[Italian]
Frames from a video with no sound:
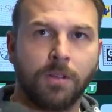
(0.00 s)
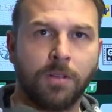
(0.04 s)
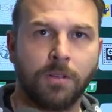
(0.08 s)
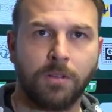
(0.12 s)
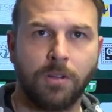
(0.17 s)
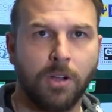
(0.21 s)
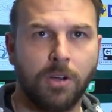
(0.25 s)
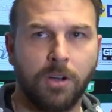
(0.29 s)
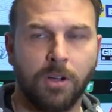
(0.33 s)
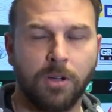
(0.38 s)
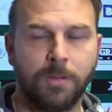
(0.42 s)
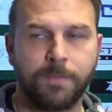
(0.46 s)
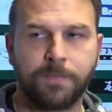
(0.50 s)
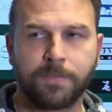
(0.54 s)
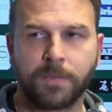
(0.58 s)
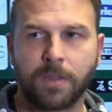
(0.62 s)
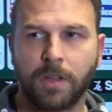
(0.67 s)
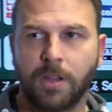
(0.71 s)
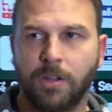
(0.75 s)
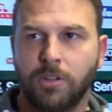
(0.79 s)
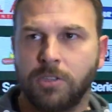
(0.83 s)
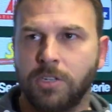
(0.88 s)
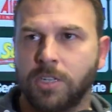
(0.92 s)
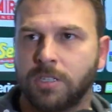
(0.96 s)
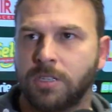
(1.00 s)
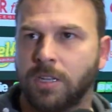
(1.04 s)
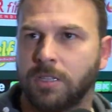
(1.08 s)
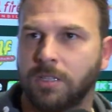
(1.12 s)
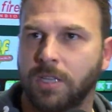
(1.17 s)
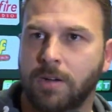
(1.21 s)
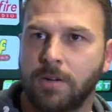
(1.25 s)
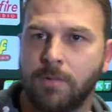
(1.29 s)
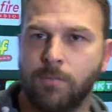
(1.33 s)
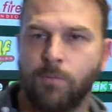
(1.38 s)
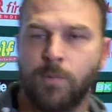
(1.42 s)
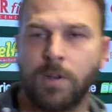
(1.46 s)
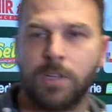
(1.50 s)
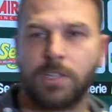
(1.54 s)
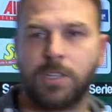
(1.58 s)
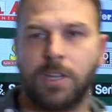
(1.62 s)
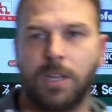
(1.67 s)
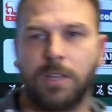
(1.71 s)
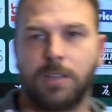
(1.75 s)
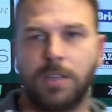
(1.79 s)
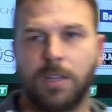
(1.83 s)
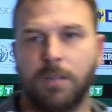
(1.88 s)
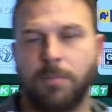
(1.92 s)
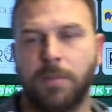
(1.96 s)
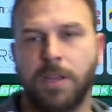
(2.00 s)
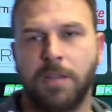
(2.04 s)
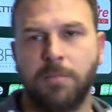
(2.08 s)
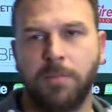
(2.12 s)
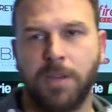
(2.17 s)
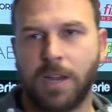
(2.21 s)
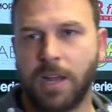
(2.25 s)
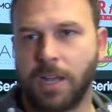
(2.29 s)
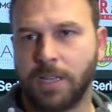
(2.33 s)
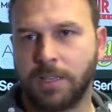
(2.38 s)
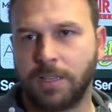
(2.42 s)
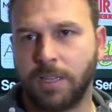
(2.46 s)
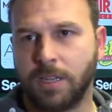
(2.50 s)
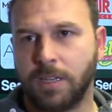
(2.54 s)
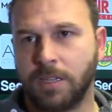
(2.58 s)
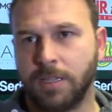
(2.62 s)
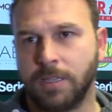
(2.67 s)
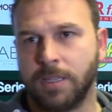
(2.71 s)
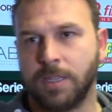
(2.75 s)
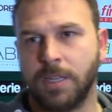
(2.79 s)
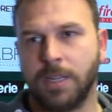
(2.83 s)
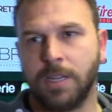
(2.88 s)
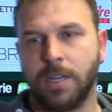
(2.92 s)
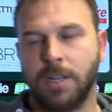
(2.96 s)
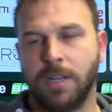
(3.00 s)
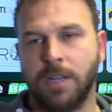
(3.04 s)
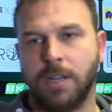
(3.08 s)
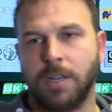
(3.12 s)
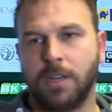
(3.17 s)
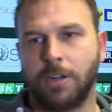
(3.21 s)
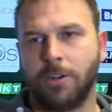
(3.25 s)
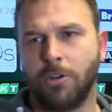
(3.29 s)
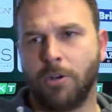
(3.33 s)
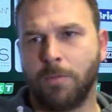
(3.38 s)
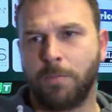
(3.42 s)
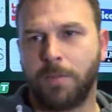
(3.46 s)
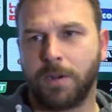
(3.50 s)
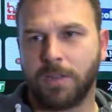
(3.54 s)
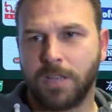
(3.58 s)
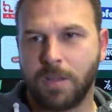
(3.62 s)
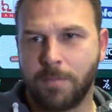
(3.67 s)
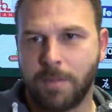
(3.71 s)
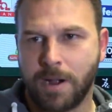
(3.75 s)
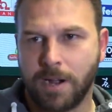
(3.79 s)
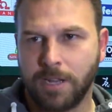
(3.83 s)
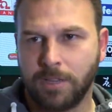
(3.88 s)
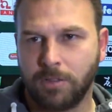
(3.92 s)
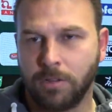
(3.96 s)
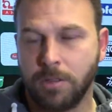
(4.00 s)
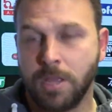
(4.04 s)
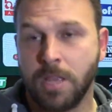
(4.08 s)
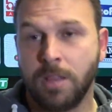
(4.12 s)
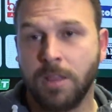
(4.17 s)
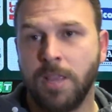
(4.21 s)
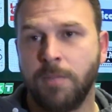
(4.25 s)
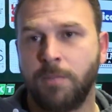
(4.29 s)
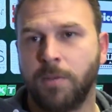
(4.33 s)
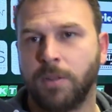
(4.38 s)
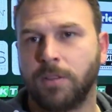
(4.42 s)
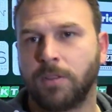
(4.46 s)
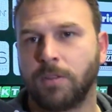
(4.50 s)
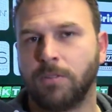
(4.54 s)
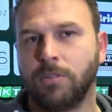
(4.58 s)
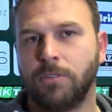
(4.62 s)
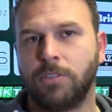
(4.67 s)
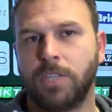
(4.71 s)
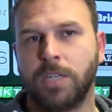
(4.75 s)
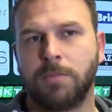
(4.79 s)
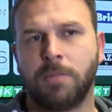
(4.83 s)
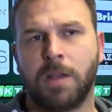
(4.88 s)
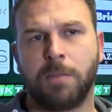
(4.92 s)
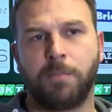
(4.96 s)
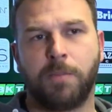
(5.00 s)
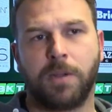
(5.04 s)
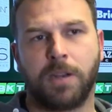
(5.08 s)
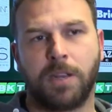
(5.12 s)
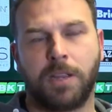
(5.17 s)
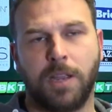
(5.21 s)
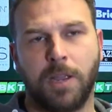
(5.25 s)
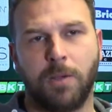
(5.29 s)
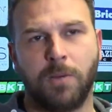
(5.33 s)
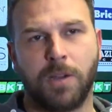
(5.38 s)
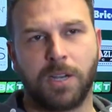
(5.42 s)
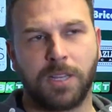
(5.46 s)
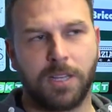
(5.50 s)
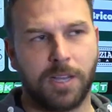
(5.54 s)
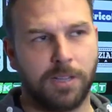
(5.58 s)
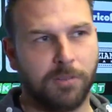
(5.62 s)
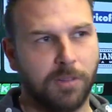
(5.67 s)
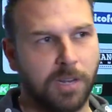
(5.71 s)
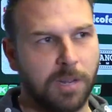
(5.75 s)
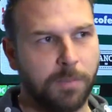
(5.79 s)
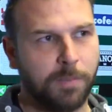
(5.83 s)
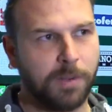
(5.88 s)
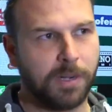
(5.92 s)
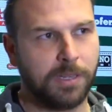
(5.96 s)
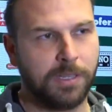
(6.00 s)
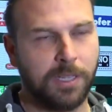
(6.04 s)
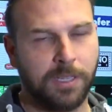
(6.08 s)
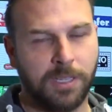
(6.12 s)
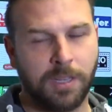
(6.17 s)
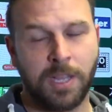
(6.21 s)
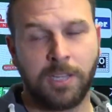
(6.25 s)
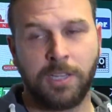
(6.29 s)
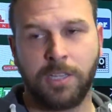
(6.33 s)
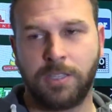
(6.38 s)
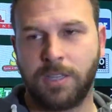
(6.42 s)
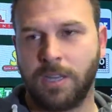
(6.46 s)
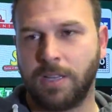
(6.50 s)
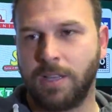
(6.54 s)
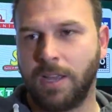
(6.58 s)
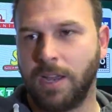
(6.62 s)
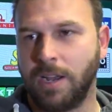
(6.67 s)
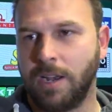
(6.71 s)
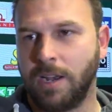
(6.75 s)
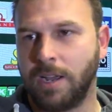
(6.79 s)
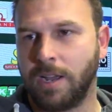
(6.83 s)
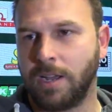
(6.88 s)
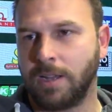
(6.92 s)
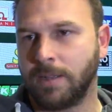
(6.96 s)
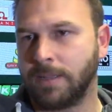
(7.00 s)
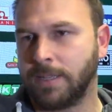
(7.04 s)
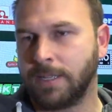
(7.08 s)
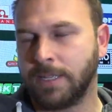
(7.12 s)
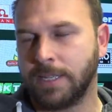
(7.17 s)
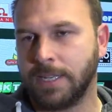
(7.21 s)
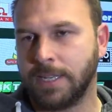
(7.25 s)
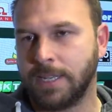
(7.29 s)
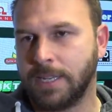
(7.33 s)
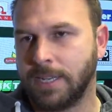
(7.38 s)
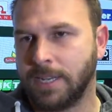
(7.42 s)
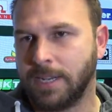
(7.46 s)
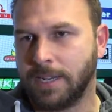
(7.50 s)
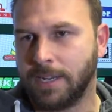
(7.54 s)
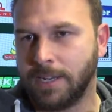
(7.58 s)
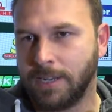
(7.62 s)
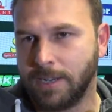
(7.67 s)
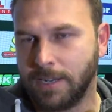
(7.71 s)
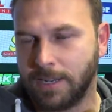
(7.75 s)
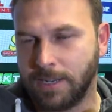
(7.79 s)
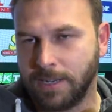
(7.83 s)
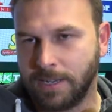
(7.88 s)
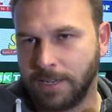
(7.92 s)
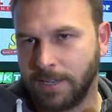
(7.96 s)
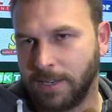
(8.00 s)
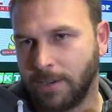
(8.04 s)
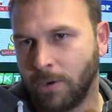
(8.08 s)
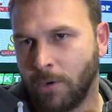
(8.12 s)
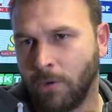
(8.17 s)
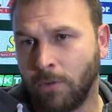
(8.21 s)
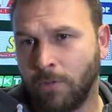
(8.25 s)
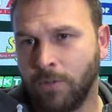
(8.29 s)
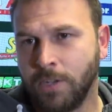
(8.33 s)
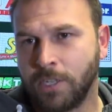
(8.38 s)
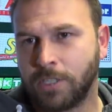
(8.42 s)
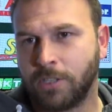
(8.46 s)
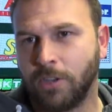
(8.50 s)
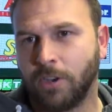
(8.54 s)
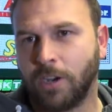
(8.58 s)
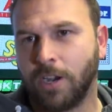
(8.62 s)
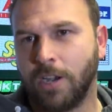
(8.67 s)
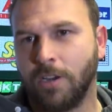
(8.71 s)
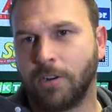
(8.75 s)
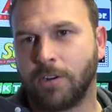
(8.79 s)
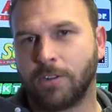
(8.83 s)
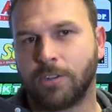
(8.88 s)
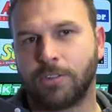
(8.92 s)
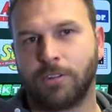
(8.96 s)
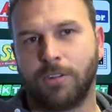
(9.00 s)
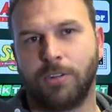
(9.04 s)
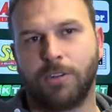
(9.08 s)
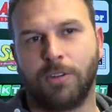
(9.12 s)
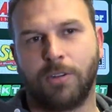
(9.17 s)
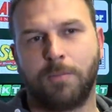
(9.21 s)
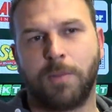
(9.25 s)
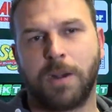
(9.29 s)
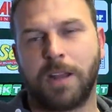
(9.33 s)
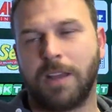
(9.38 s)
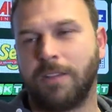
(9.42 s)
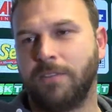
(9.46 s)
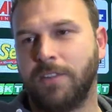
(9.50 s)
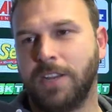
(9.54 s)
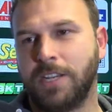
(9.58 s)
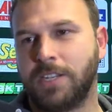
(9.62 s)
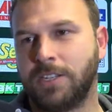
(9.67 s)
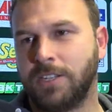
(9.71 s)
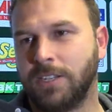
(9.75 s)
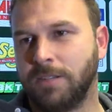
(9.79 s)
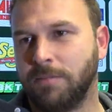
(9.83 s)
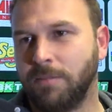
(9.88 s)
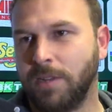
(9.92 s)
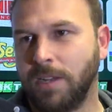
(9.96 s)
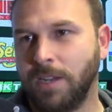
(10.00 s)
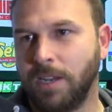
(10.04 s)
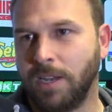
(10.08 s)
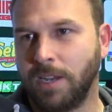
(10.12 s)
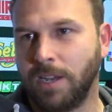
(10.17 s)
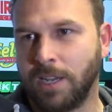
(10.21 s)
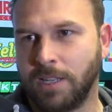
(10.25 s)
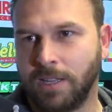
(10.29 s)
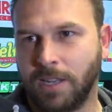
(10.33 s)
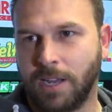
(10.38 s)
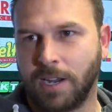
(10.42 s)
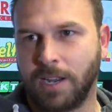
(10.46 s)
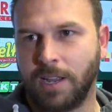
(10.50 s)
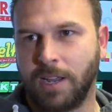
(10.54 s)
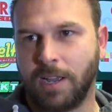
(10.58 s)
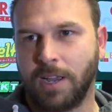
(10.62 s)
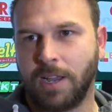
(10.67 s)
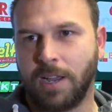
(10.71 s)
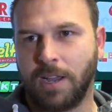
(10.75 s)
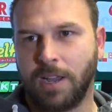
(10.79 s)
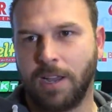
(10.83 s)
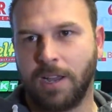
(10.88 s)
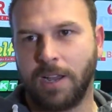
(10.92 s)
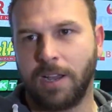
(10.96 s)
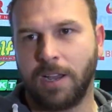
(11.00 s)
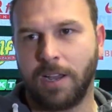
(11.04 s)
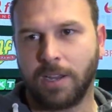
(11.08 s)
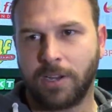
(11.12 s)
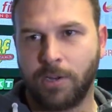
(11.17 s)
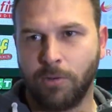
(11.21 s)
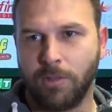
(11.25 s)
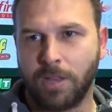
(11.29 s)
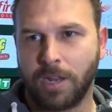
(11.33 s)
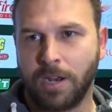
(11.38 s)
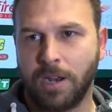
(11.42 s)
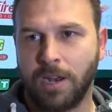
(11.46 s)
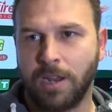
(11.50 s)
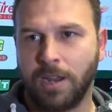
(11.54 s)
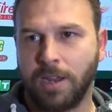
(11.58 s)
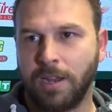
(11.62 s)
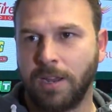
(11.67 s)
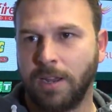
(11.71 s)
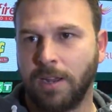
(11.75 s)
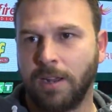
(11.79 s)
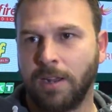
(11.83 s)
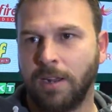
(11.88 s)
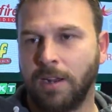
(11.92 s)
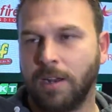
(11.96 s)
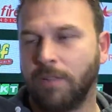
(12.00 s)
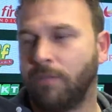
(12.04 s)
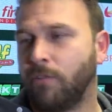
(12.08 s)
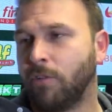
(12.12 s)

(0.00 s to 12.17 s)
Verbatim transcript: No, no, Oggi è stata una scelta ben mirata, non per demerito di, di Petrucci, ma perché guardando le partite del Cittadella eh, ho visto che loro sono bravissimi ad andare a chiudere le, le